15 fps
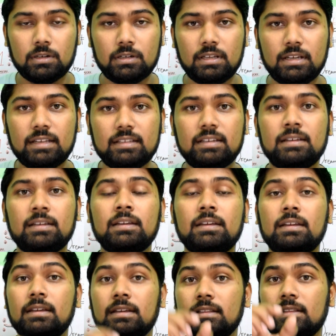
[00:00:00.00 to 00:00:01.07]
ঠিক আছে
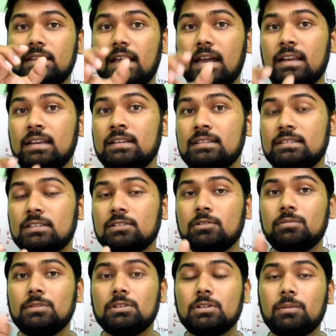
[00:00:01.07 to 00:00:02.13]
তার নিচে
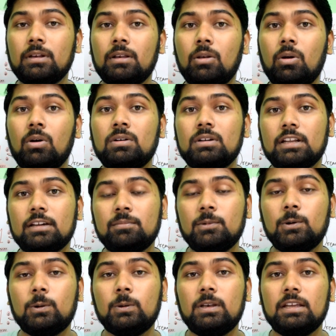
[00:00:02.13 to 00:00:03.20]
তুমি তোমার লং টার্ম
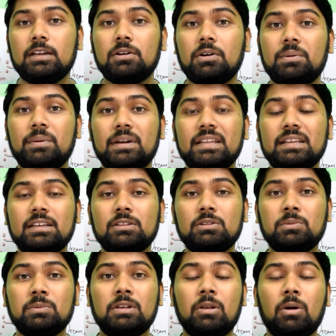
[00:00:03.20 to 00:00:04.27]
গোল লেখো মানে কি
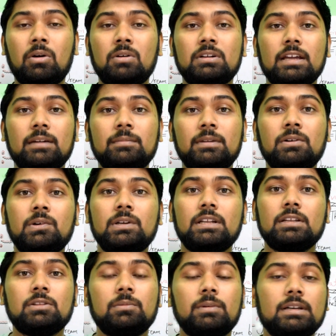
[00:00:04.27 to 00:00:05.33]
তুমি লং টার্মে
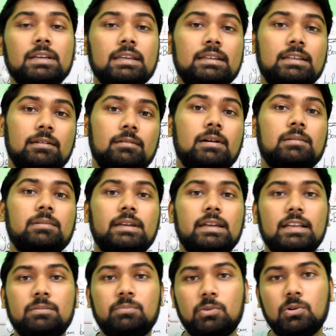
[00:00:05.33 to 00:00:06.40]
ওইটা তোমাকে কিভাবে
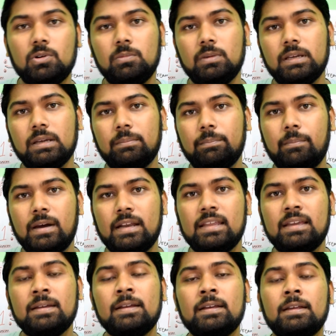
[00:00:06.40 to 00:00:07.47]
হেল্প করবে
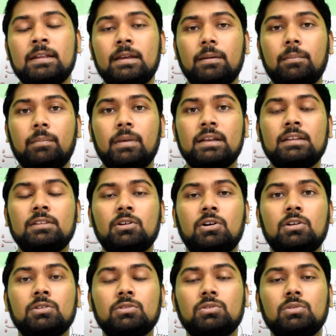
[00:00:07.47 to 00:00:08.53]
মানে মানে
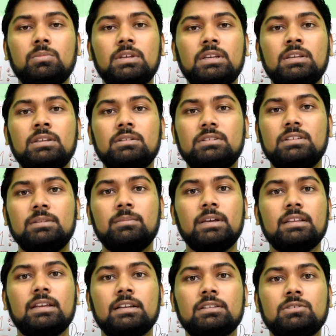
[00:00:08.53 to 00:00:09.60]
ধরো তুমি
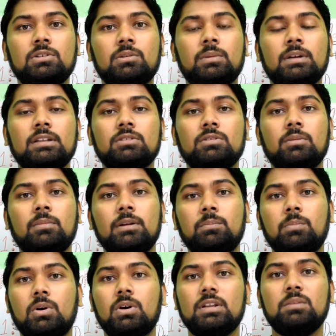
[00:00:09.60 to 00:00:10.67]
জিমে যাচ্ছ মানে তোমার
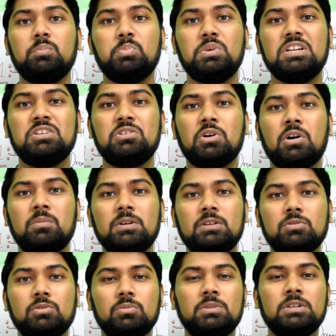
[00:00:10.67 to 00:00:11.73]
বডি ফিট হবে
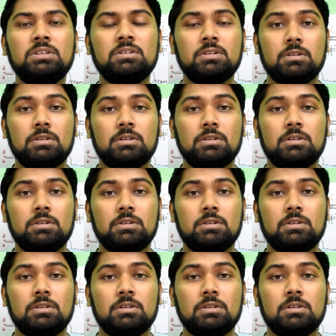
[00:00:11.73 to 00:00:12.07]
তুমি